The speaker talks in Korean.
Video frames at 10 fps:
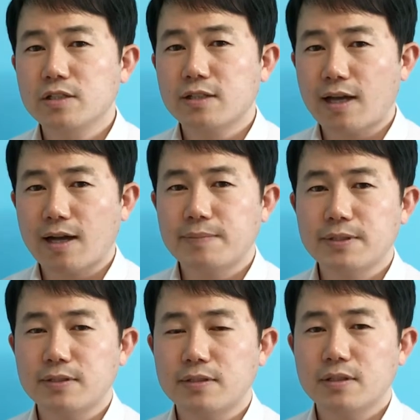
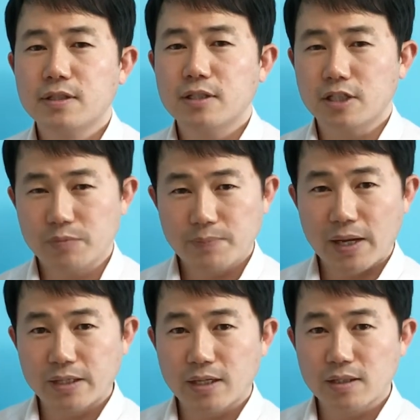답을 이미
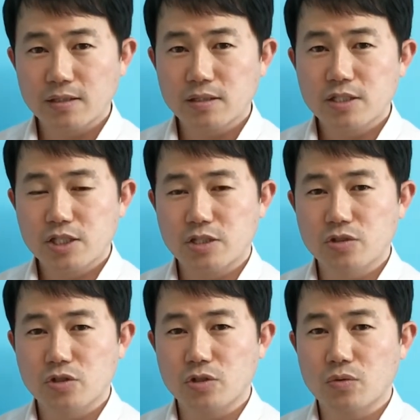방향 지어져
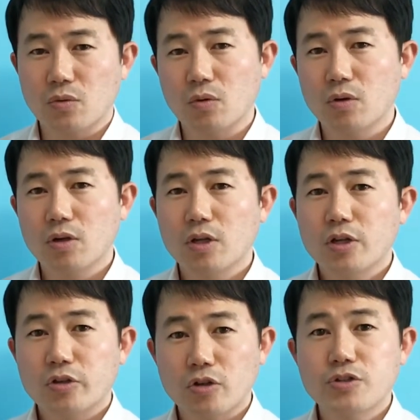있고
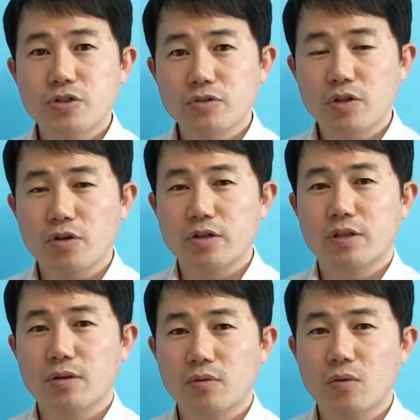결정되어
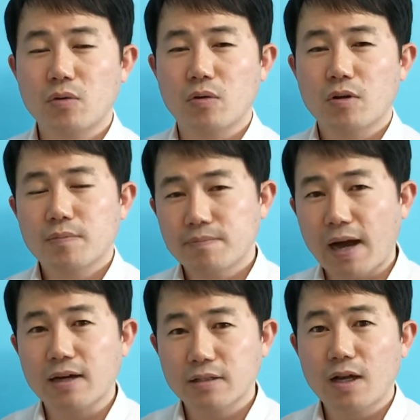있다고
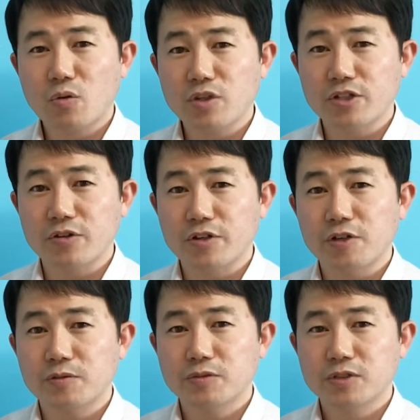말을 하고 있는 거예요.
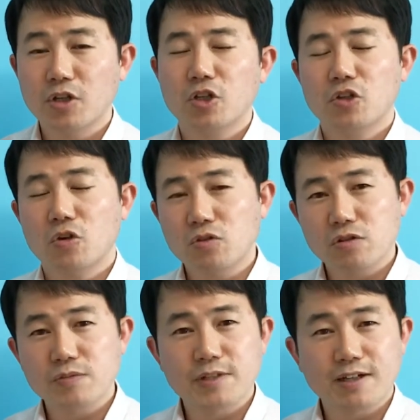
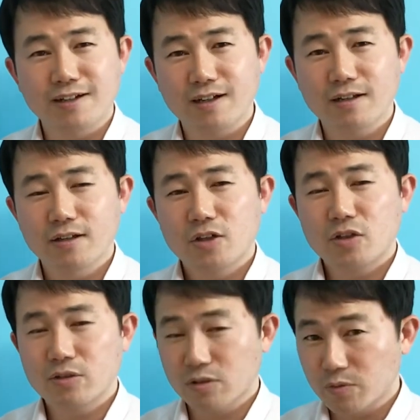어떻습니까?
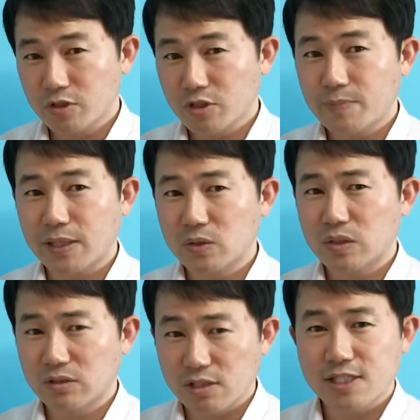여러분들이 봐도
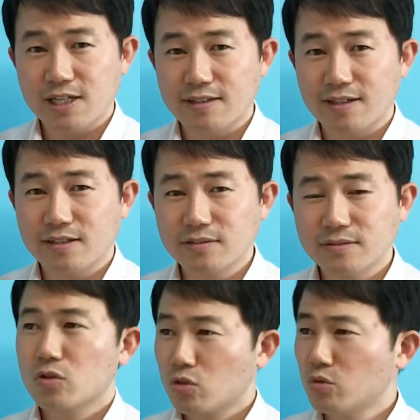그렇지 않나요?
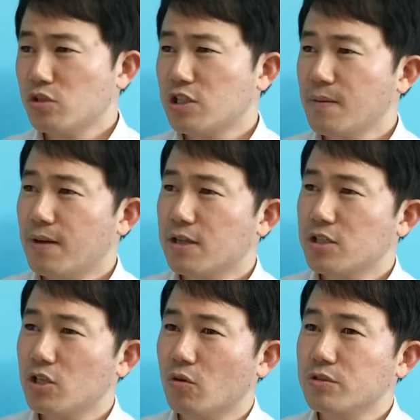저도 지금까지
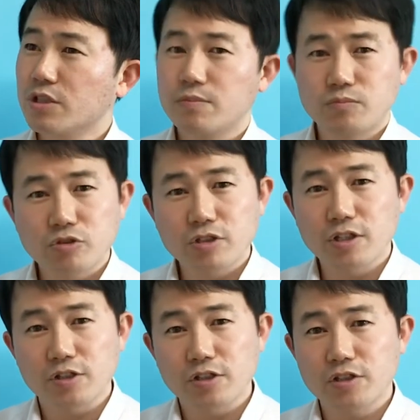언제나 물을
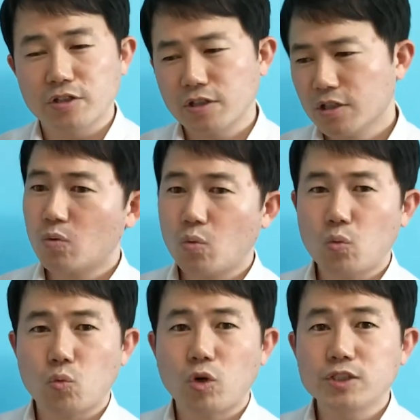때는
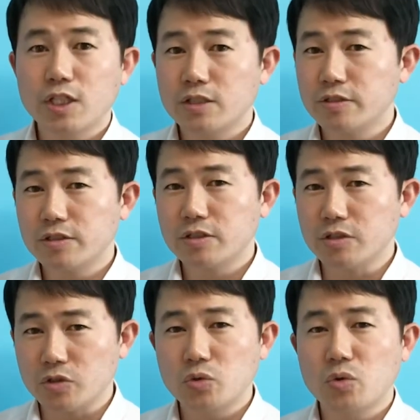원하는
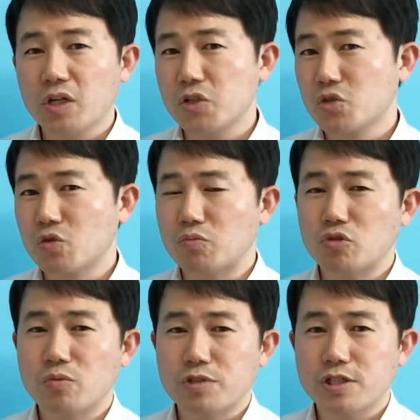의도를 가지고
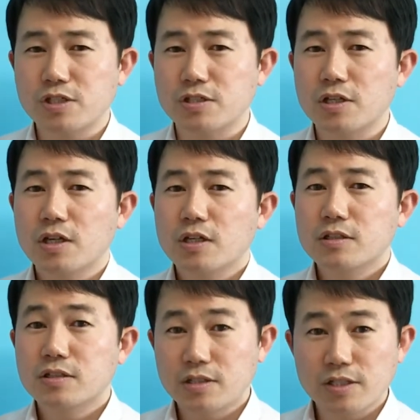물어보지
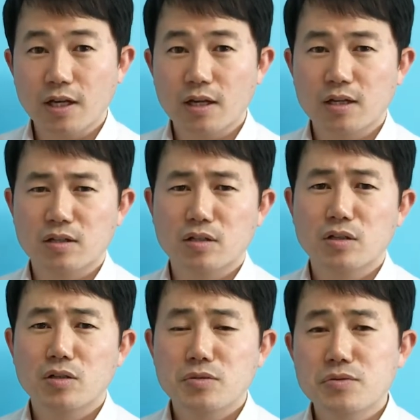그냥
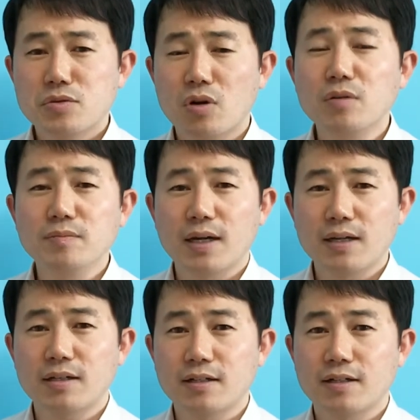
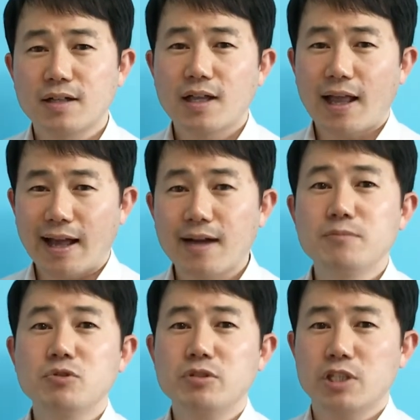정말
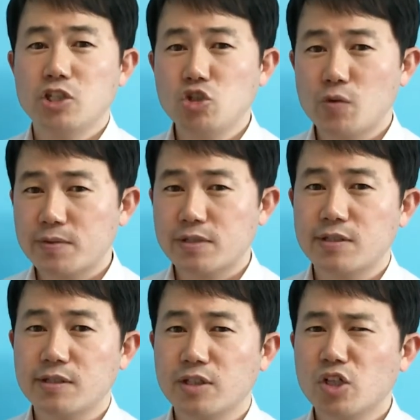아무 이유
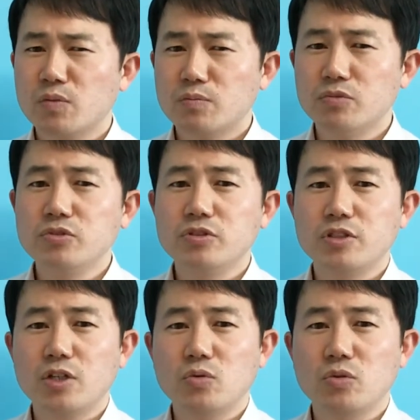없이 묻는
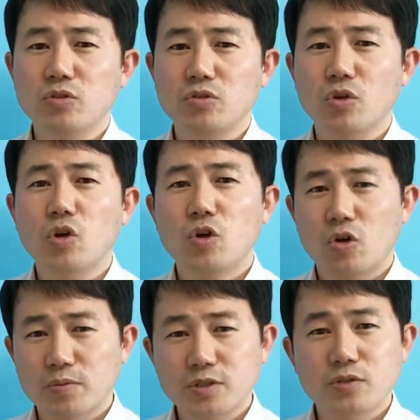행동은
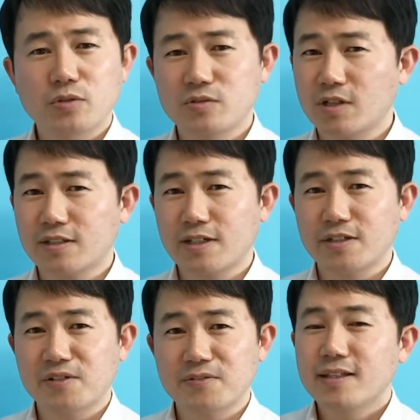없었던 것
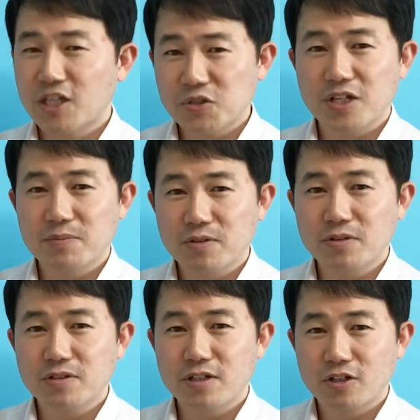같아요. 계속 한번
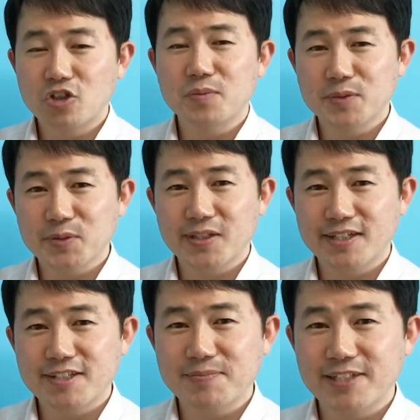읽어보도록
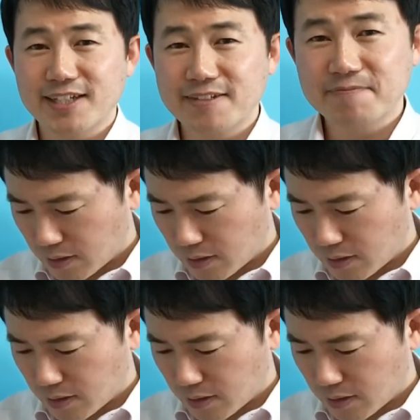하겠습니다.